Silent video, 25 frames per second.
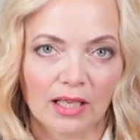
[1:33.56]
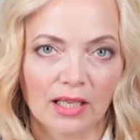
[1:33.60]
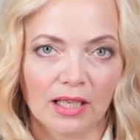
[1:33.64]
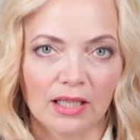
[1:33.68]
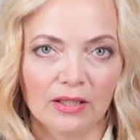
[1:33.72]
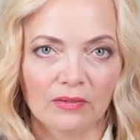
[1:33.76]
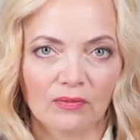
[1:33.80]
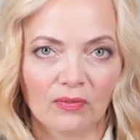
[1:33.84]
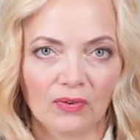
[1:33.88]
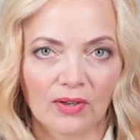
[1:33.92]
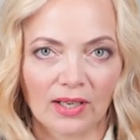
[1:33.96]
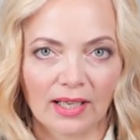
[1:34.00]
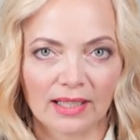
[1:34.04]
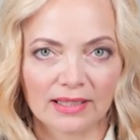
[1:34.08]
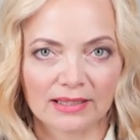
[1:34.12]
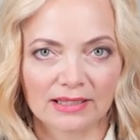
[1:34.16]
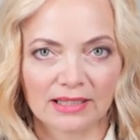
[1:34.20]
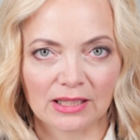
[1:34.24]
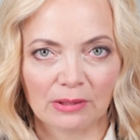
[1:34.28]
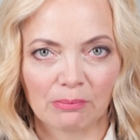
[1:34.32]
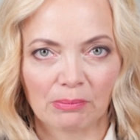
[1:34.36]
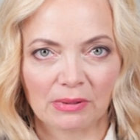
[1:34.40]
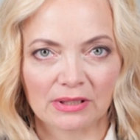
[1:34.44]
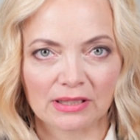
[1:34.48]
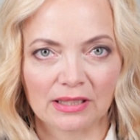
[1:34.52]

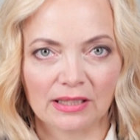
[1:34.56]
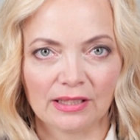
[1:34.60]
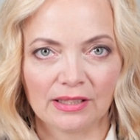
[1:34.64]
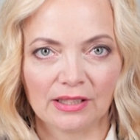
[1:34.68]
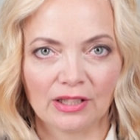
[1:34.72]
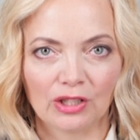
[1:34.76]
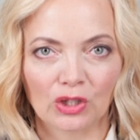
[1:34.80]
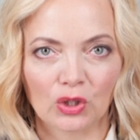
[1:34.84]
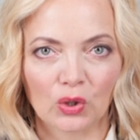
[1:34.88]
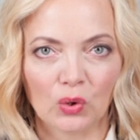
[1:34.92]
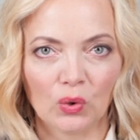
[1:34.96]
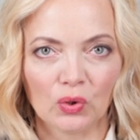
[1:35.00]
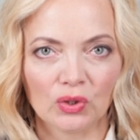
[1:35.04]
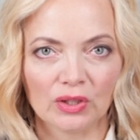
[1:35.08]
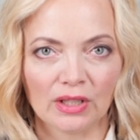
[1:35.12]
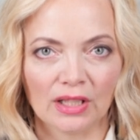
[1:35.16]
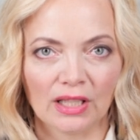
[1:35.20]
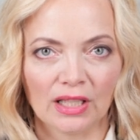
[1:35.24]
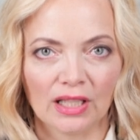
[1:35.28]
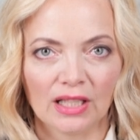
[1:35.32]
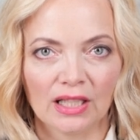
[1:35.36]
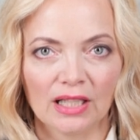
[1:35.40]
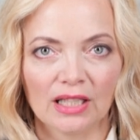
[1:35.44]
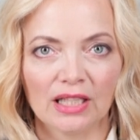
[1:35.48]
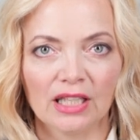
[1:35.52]
Инфляция последние годы
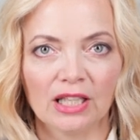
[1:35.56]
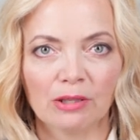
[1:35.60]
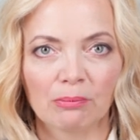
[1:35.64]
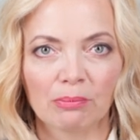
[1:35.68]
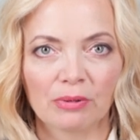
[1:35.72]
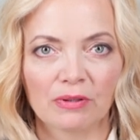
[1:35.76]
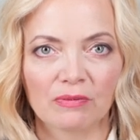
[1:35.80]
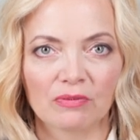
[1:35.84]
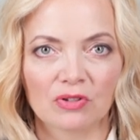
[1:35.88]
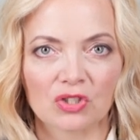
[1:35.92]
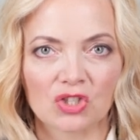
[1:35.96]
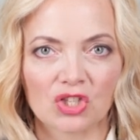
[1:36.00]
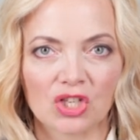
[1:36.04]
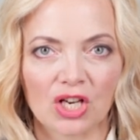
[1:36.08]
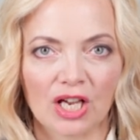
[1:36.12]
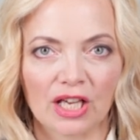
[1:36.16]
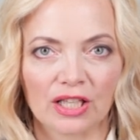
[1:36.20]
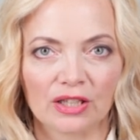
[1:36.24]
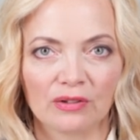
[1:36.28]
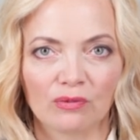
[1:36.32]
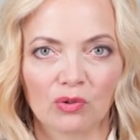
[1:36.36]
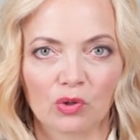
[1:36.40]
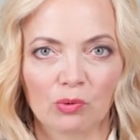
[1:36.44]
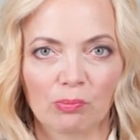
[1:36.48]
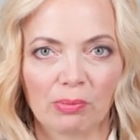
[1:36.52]
не
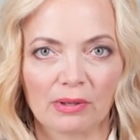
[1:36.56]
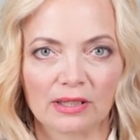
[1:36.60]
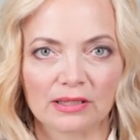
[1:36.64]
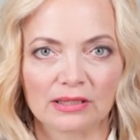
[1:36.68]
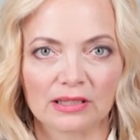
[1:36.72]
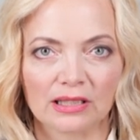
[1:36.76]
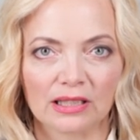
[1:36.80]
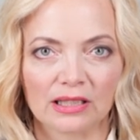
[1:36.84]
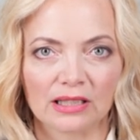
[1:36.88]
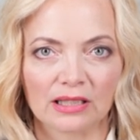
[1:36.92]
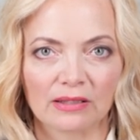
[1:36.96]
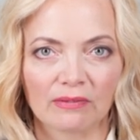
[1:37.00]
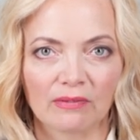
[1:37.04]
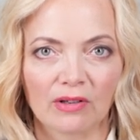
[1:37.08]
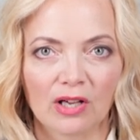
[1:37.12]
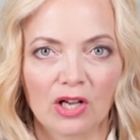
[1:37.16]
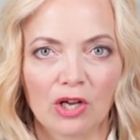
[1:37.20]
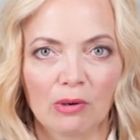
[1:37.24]
превышает 2%.